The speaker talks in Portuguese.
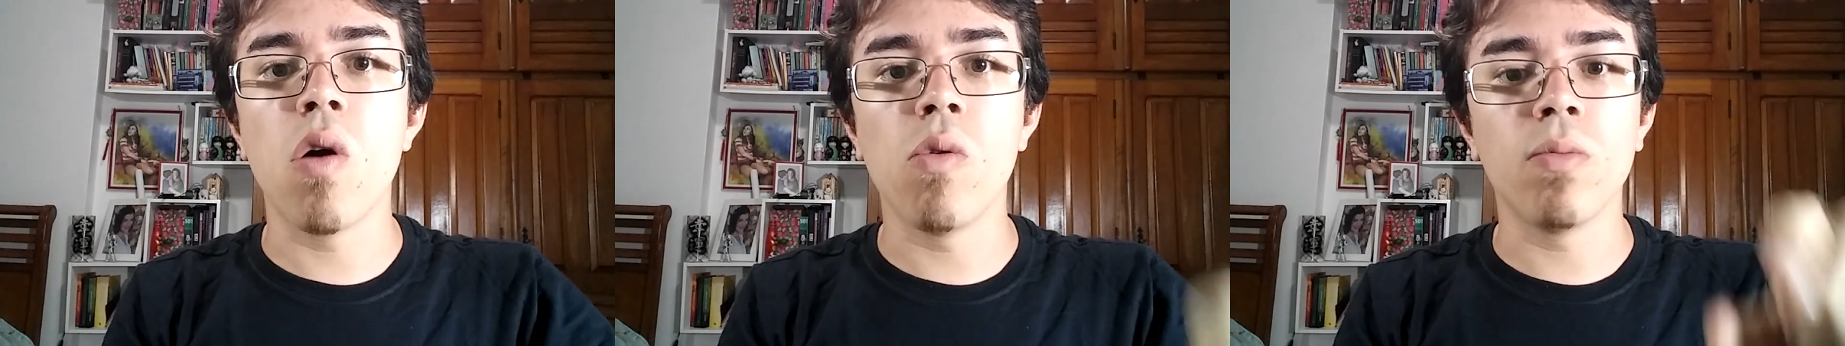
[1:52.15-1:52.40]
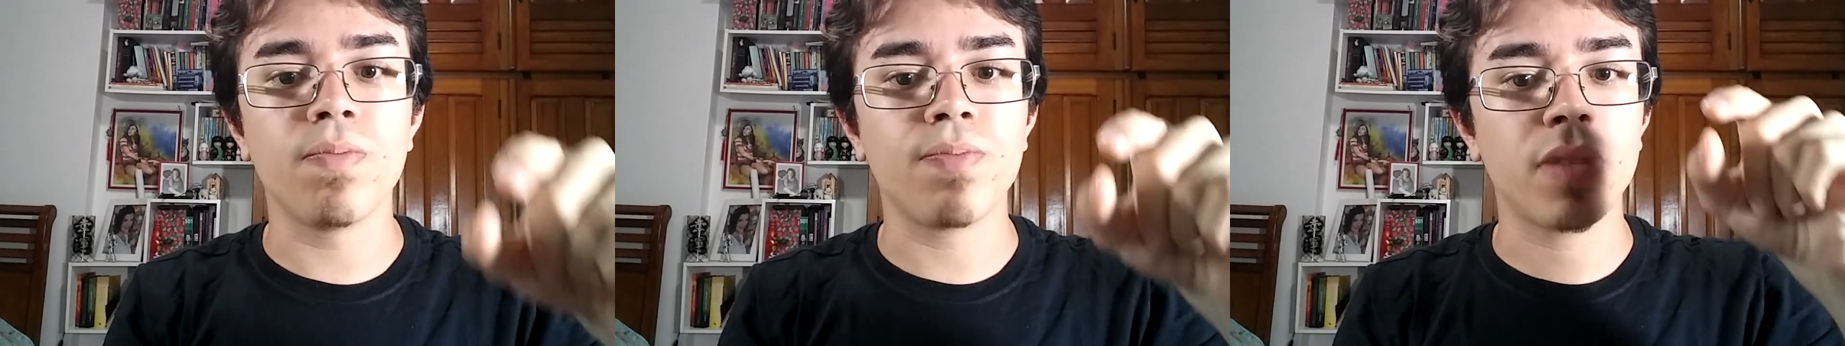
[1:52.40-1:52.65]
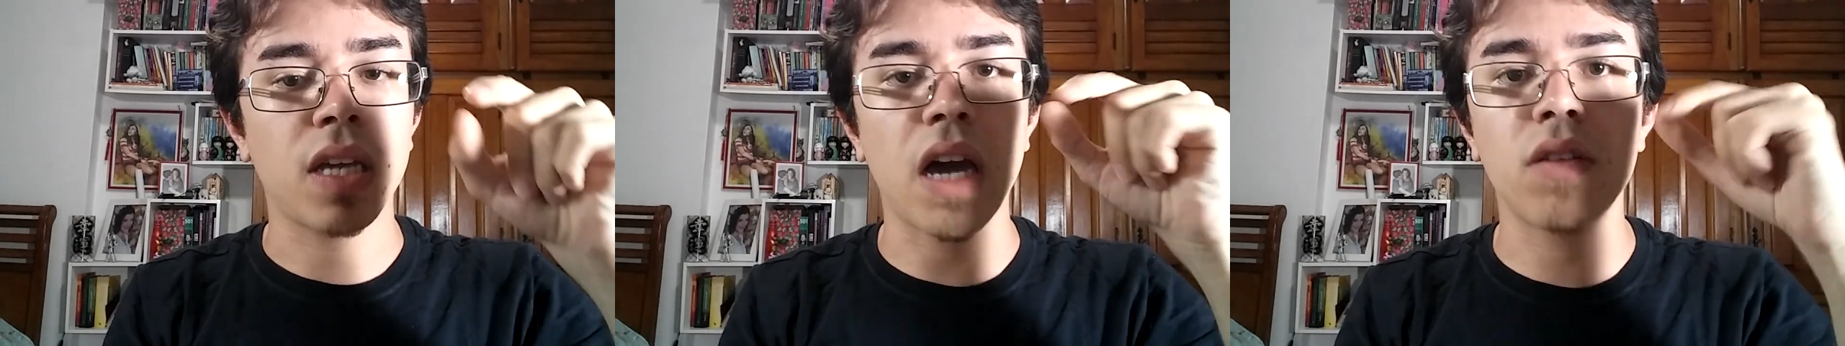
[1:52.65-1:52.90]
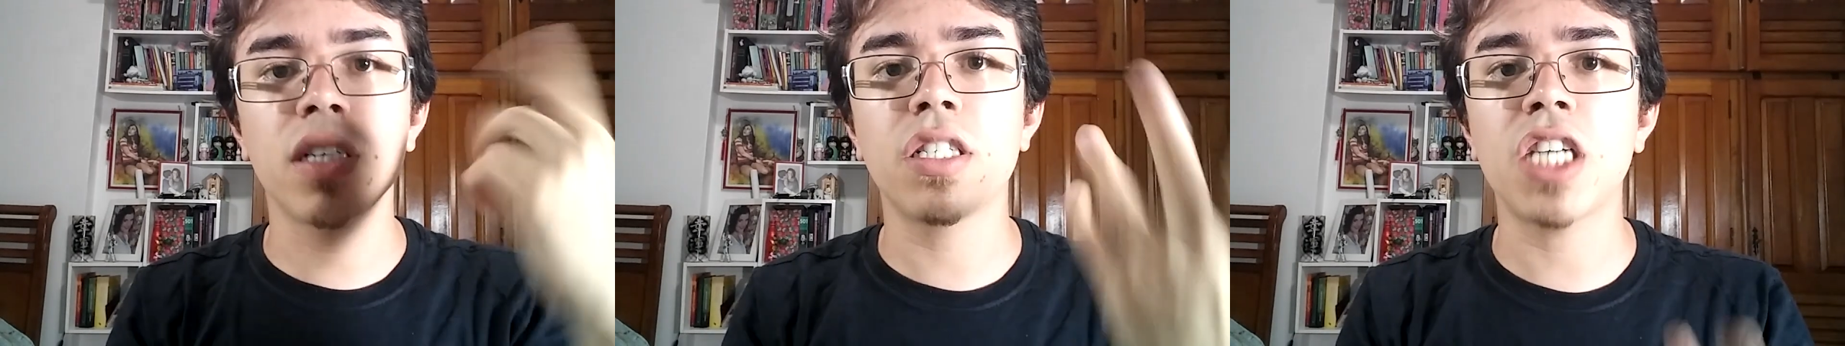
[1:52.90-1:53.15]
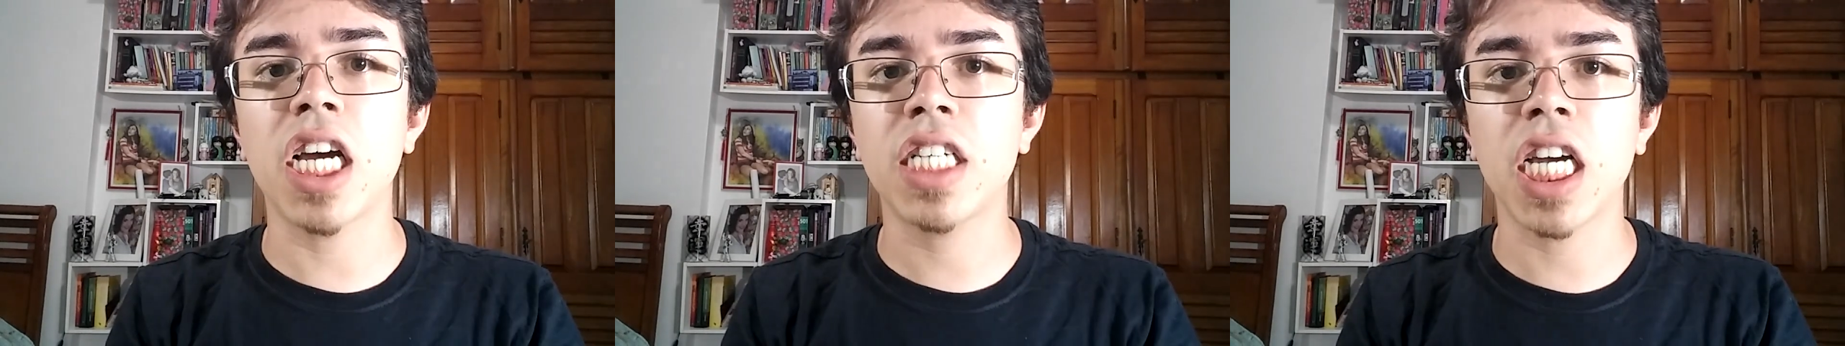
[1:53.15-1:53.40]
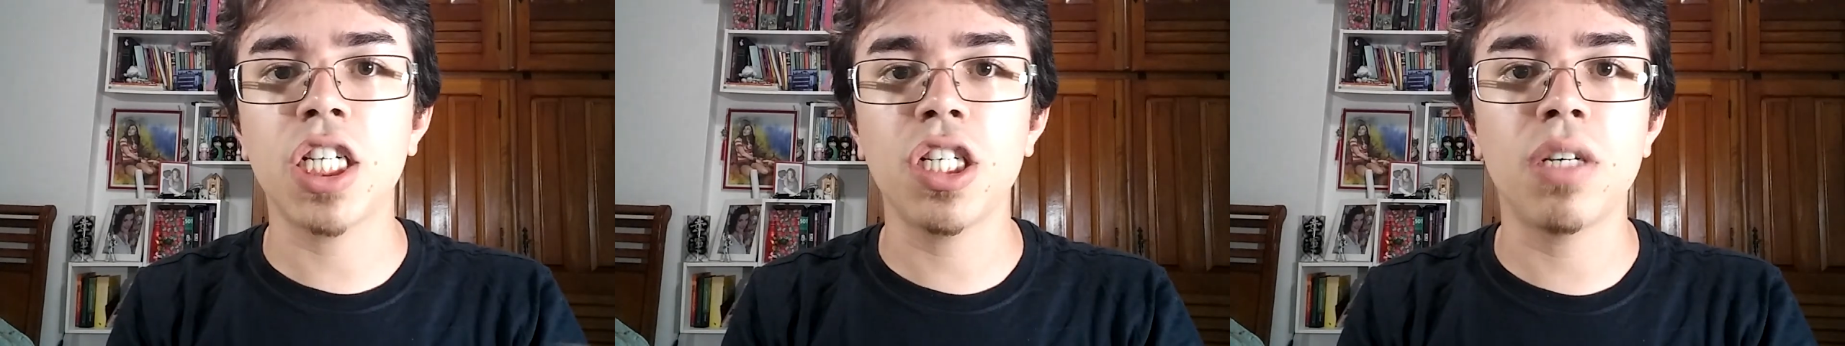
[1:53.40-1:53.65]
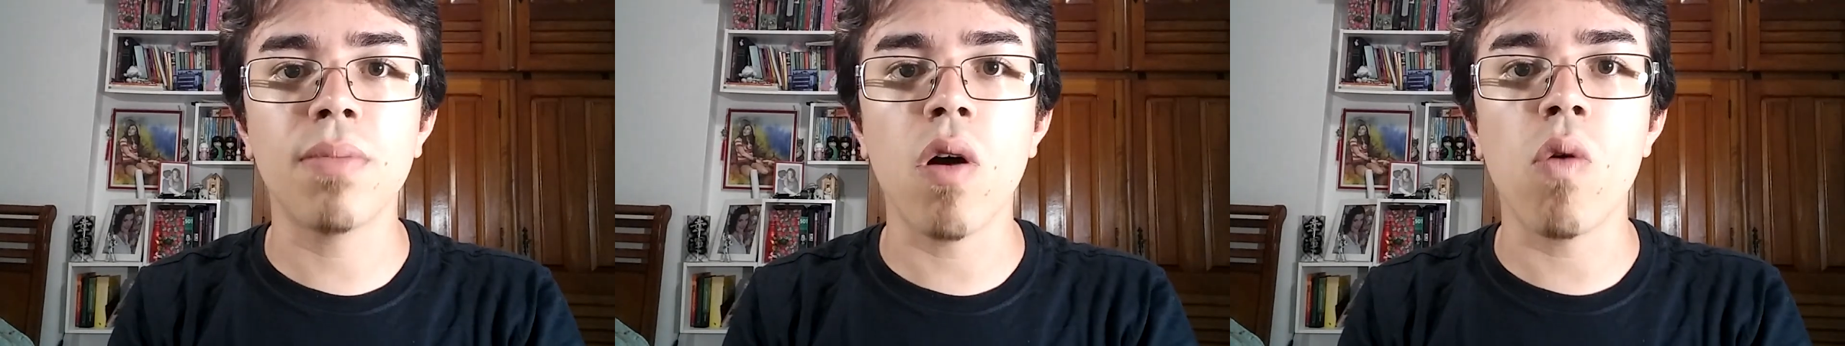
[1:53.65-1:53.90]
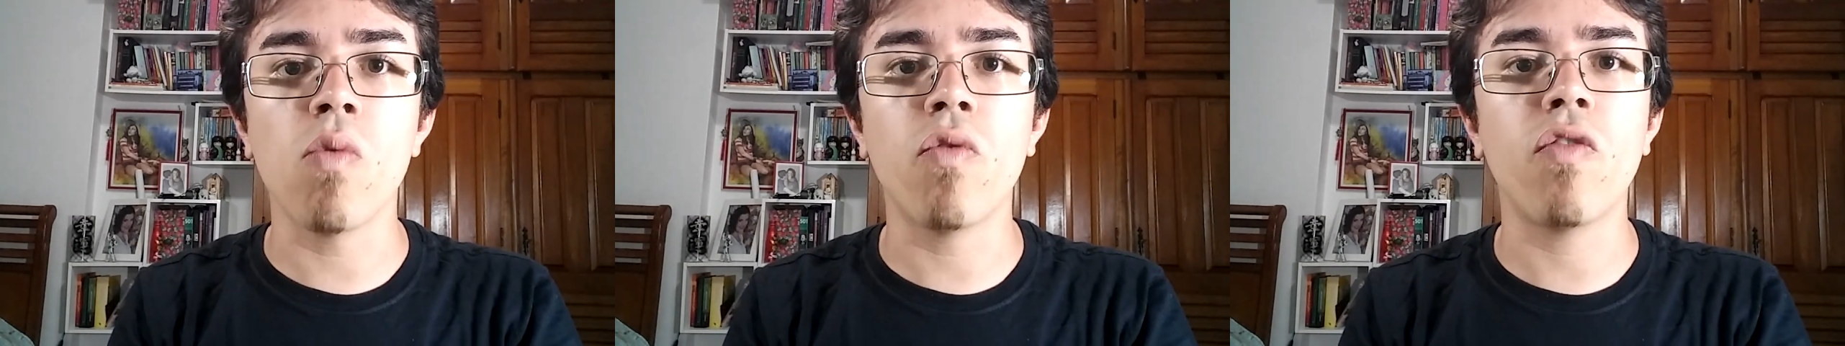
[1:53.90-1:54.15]
Então, quero desejar já
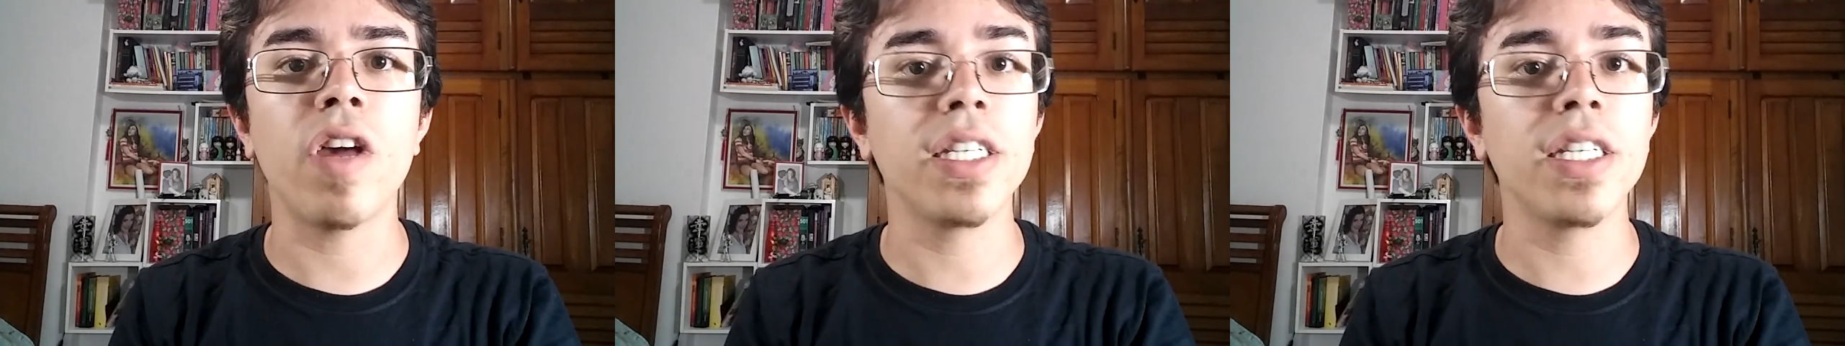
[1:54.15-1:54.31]
de antemão